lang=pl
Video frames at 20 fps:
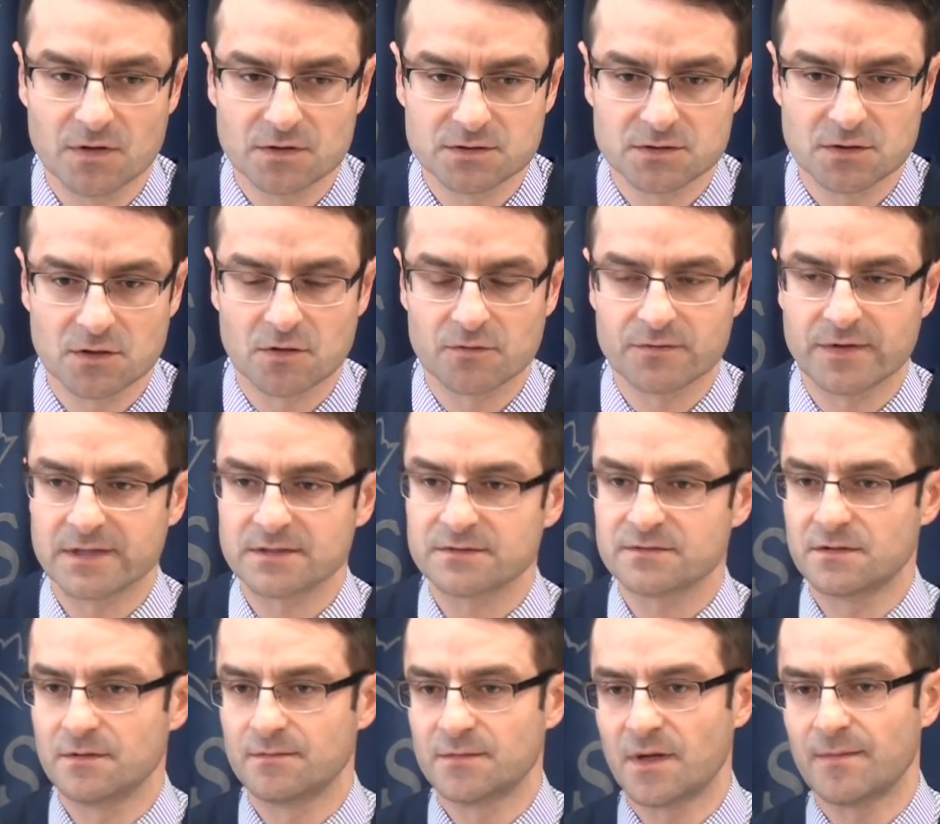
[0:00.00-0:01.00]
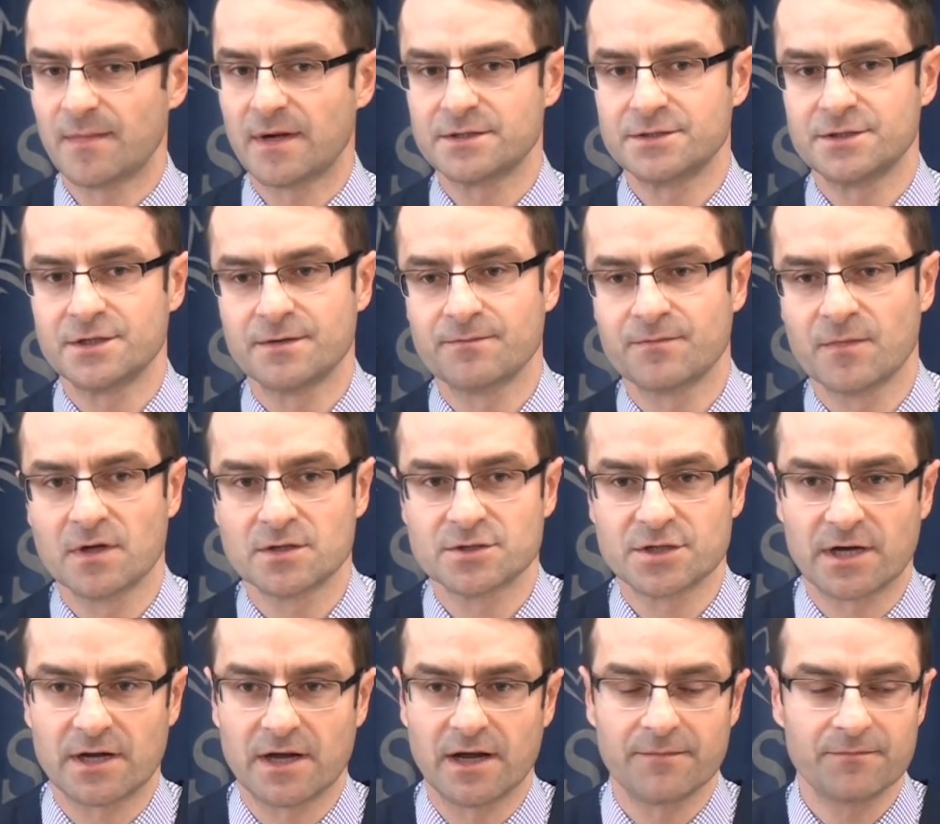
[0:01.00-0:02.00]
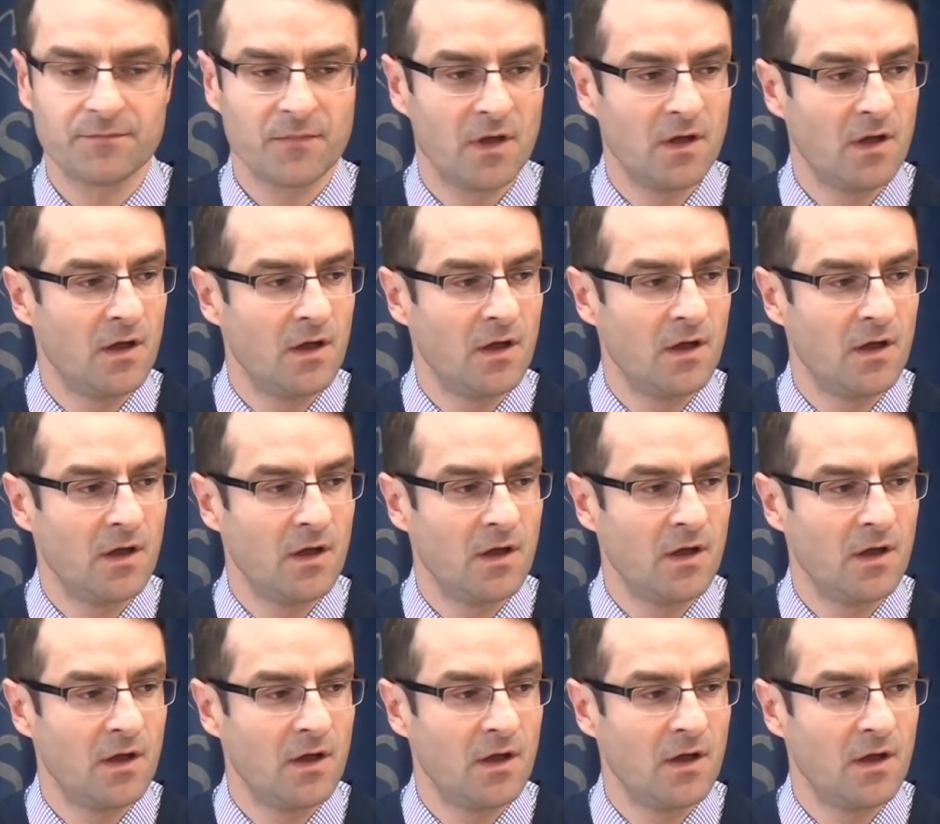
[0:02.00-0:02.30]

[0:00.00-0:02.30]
co nas w tym temacie czeka.